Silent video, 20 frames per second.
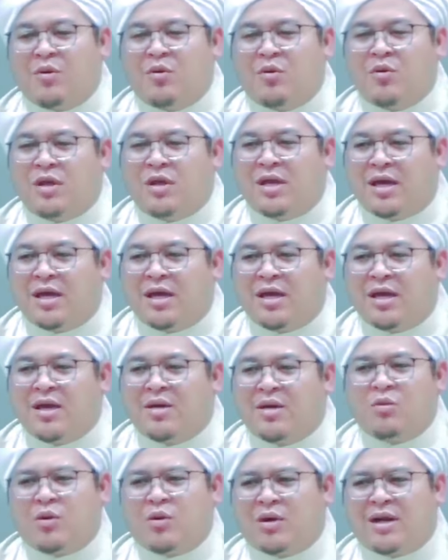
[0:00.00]
menguia
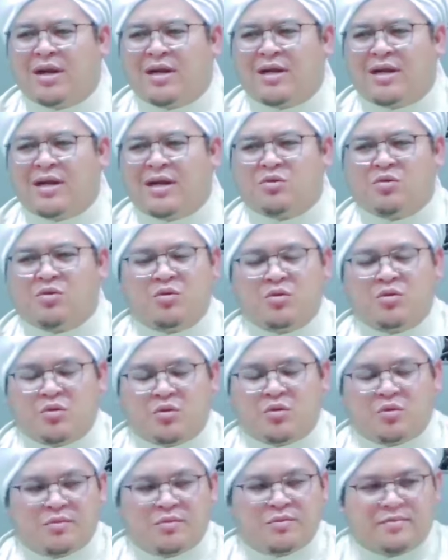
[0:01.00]
menurang kada katuju
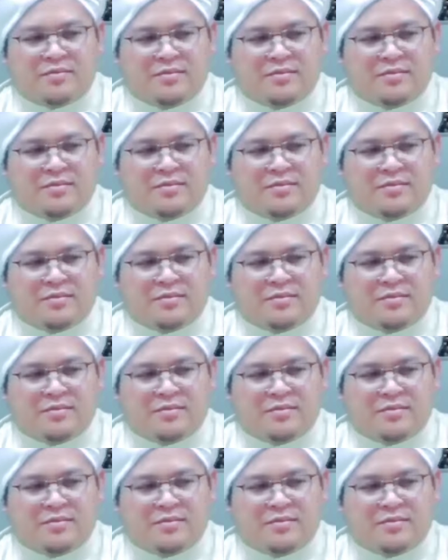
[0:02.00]
tuh